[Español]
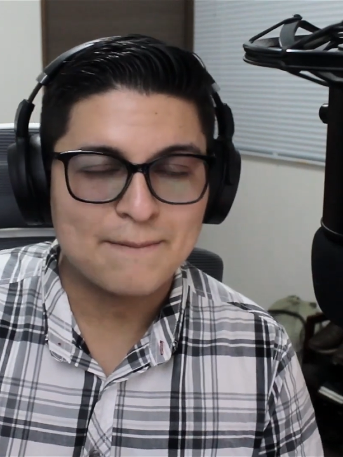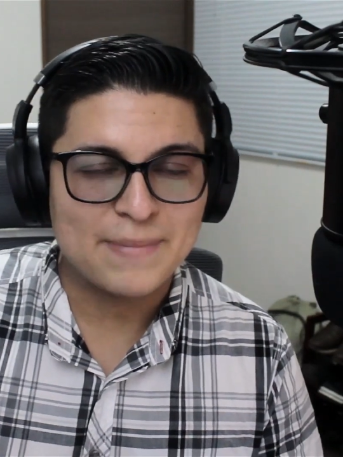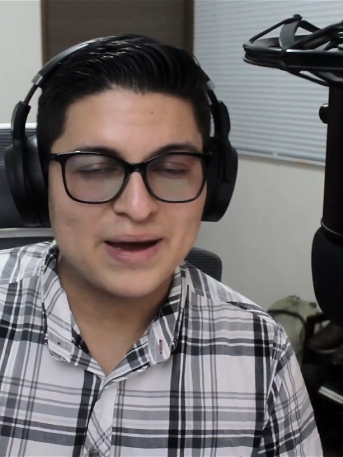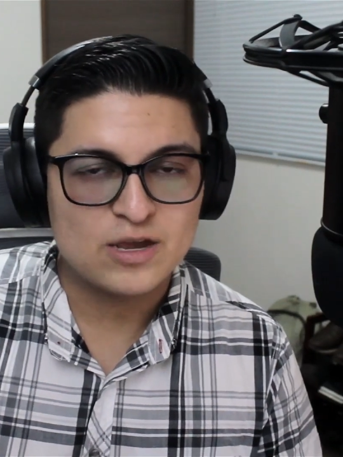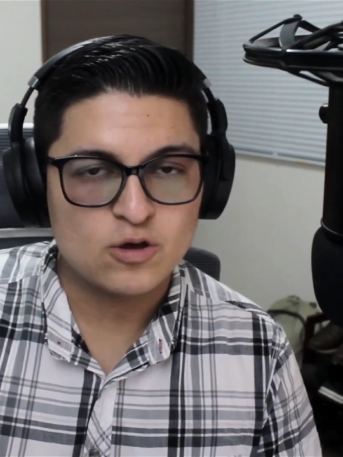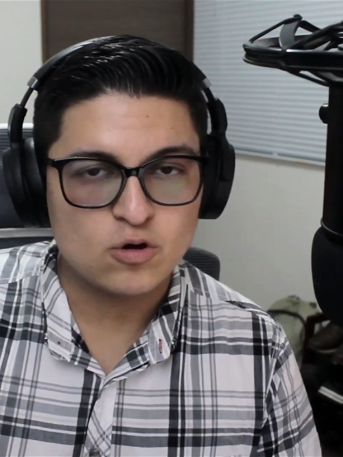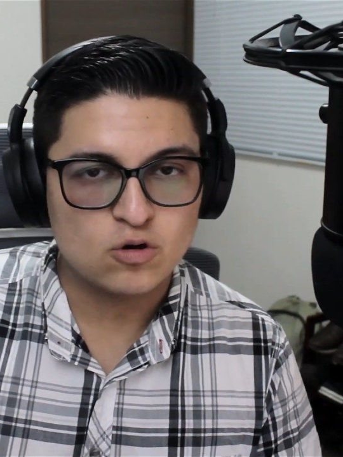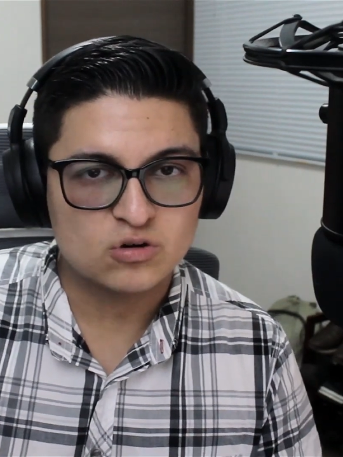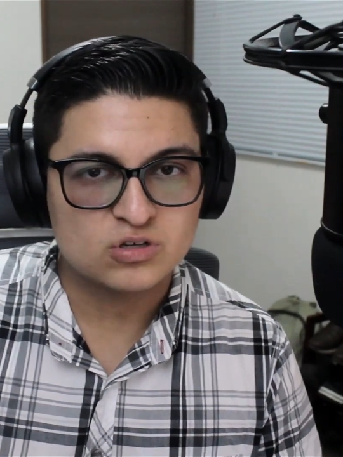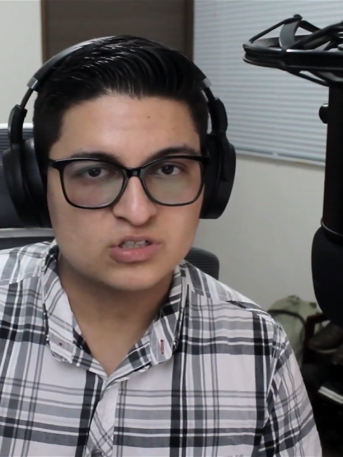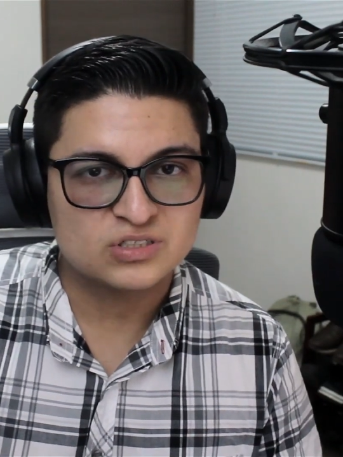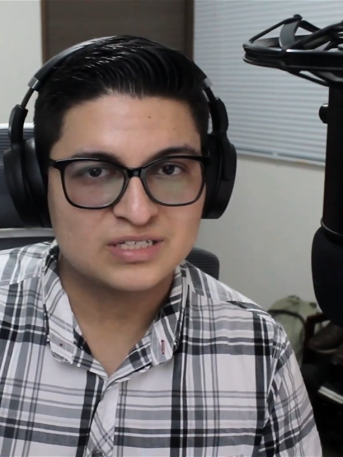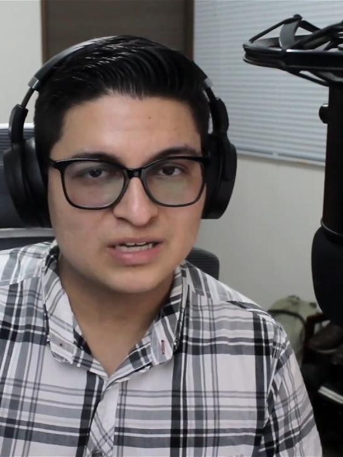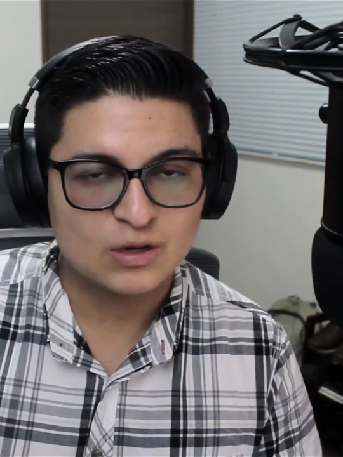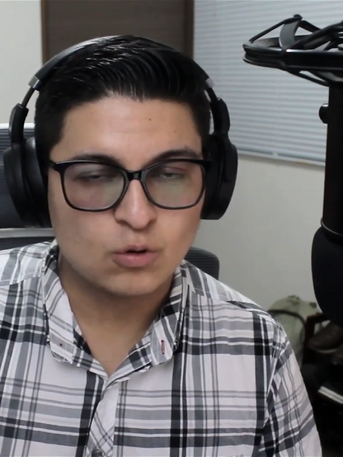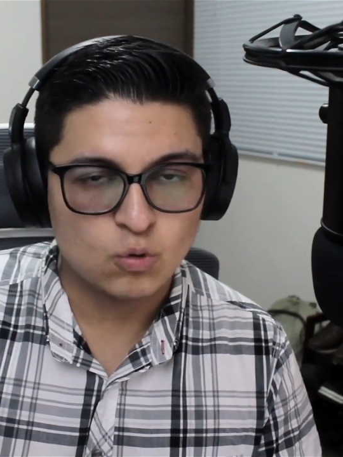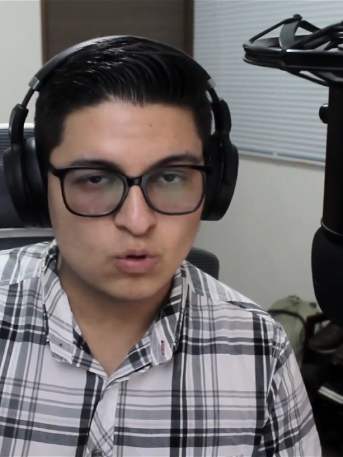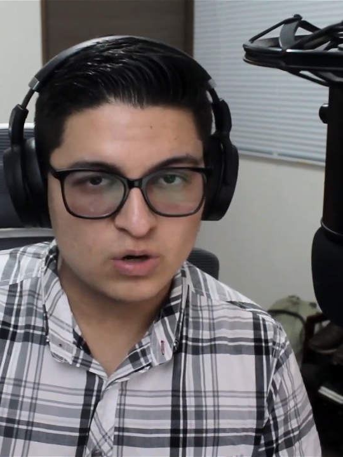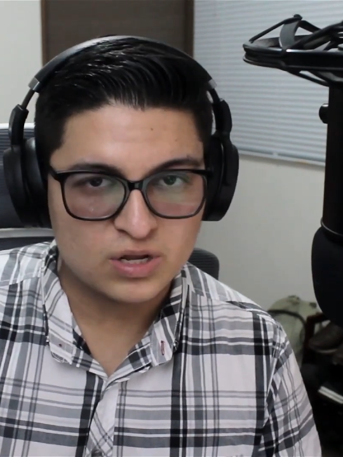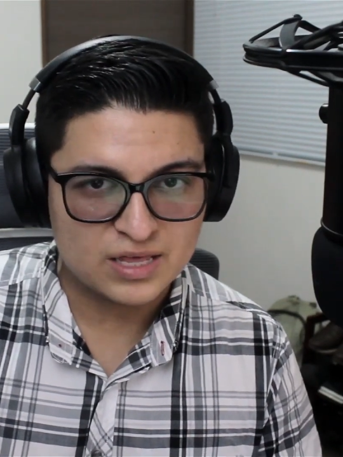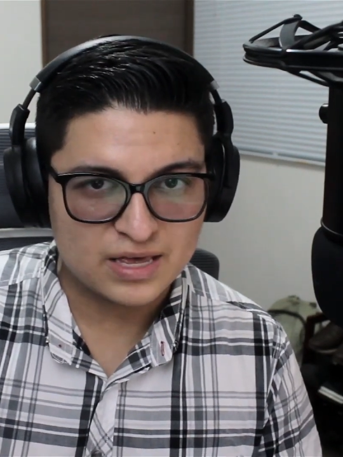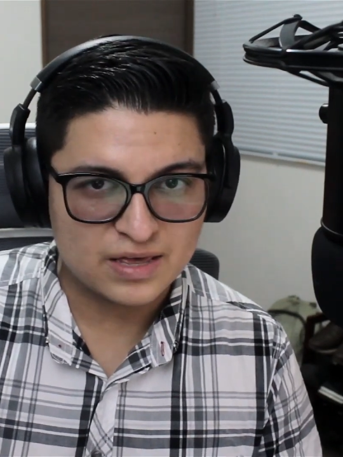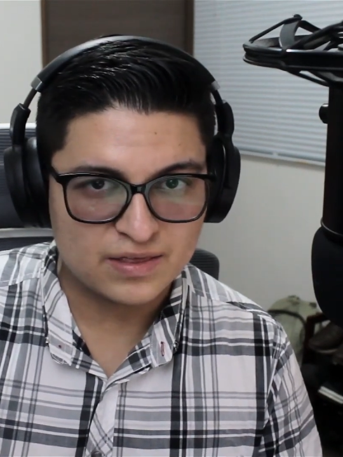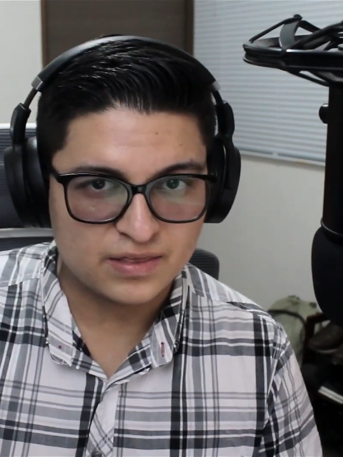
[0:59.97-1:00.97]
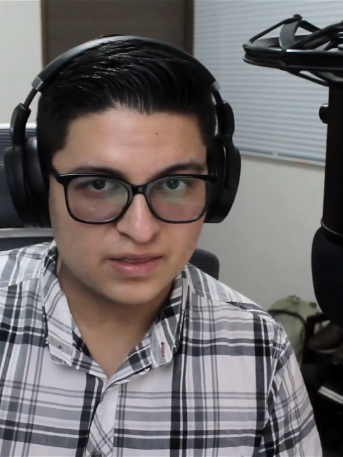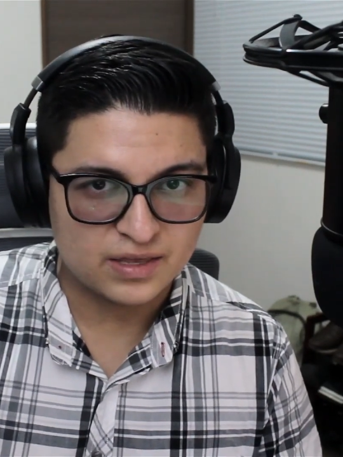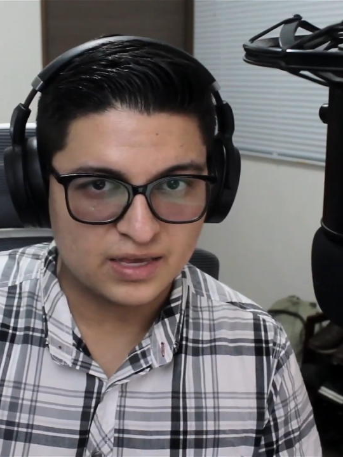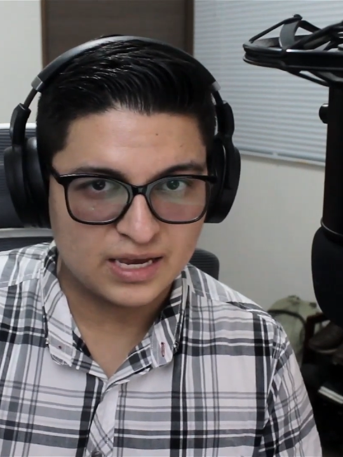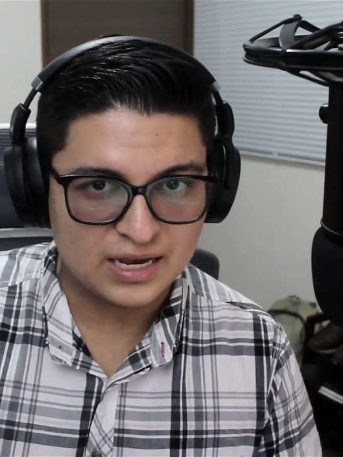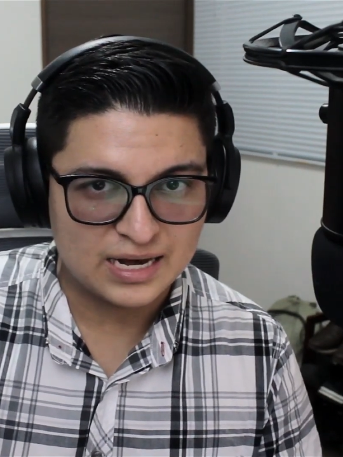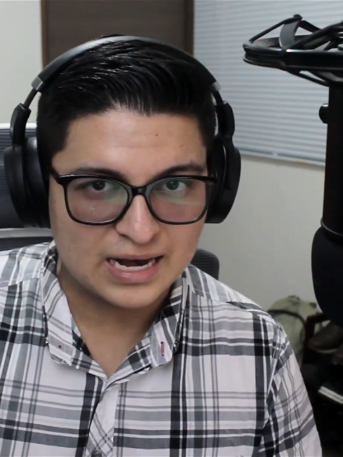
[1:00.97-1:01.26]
mayor seguridad